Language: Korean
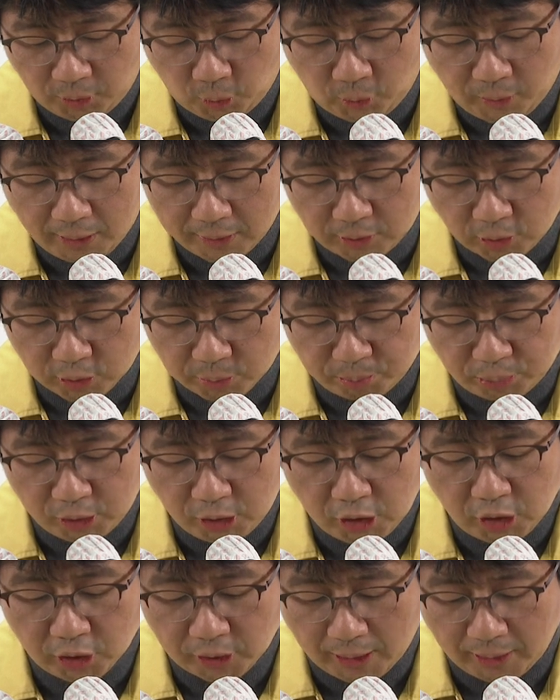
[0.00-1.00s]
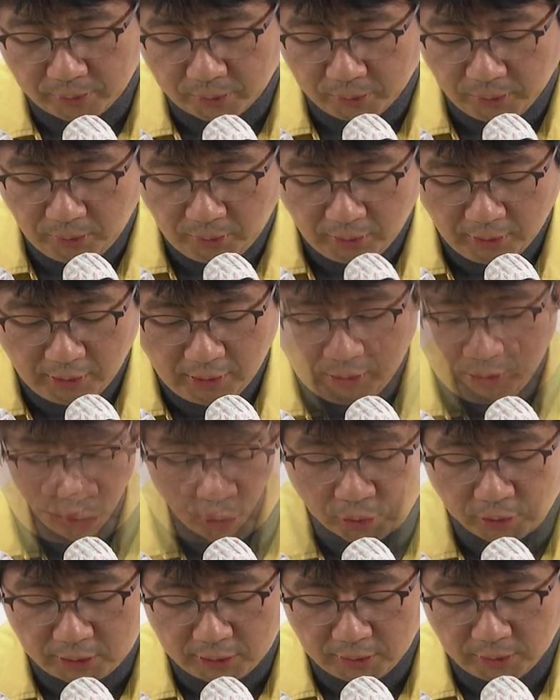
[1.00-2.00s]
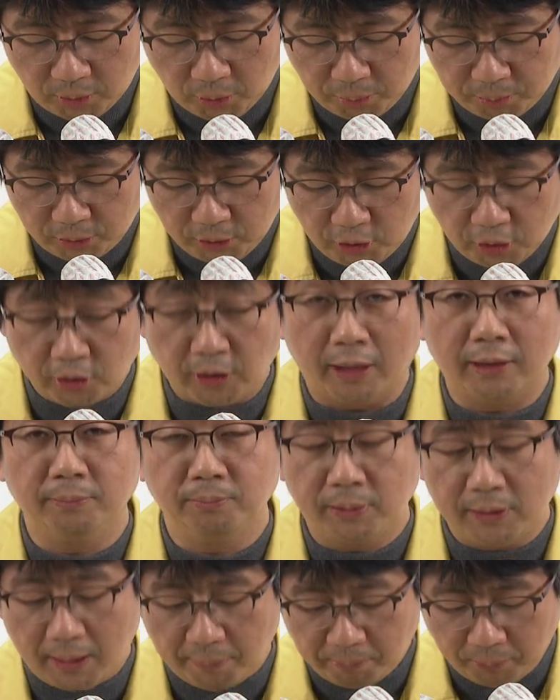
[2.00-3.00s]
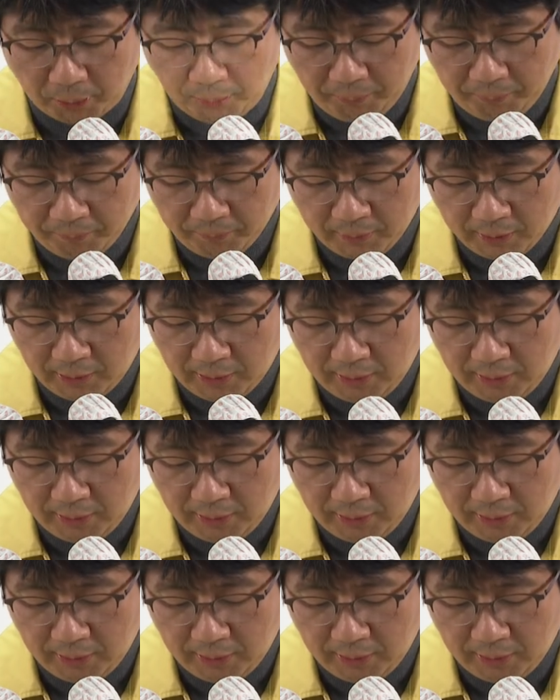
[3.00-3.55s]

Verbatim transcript: 효과적으로 분류하고 중증도 분류하는 플랫폼